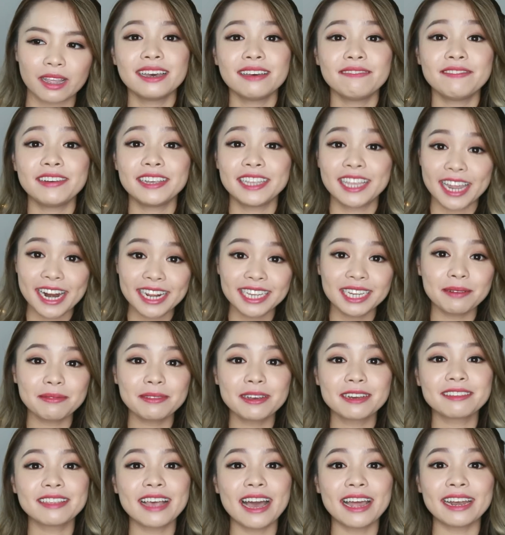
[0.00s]
vì thế nên trong
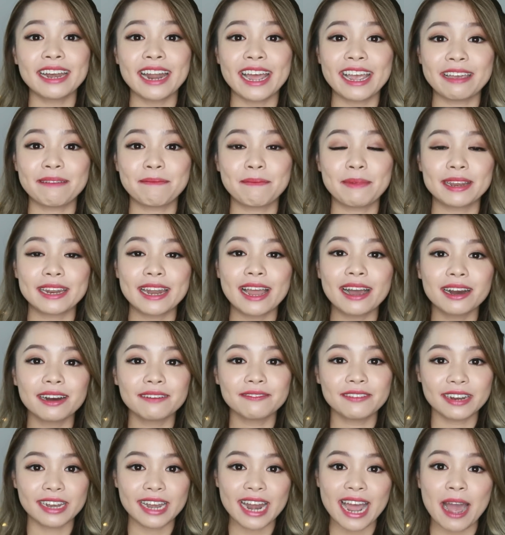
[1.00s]
thời gian này mình đang ở
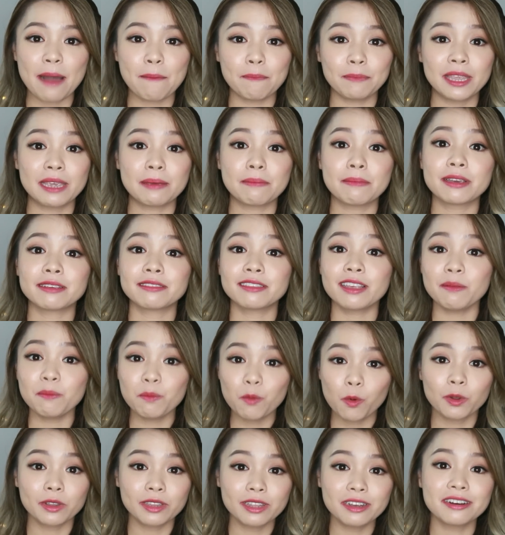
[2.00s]
Việt Nam thì mình rất
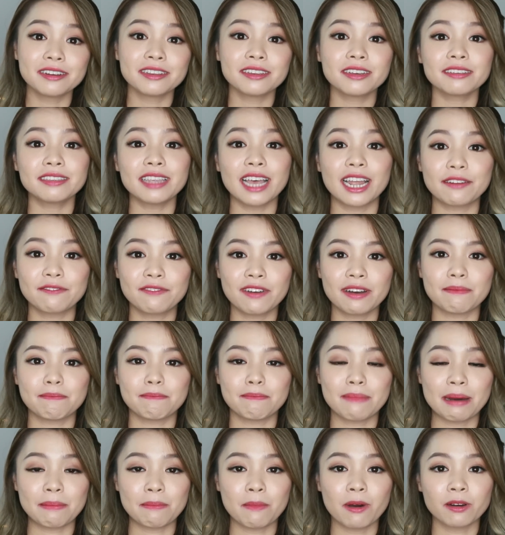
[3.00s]
muốn thử những sản phẩm
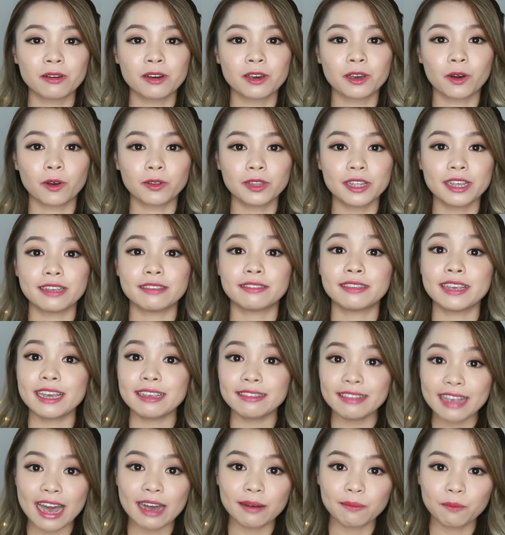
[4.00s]
mà mọi người có thể
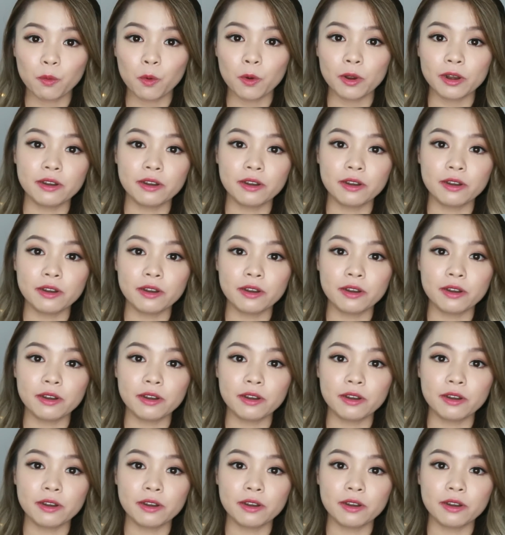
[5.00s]
dễ dàng mua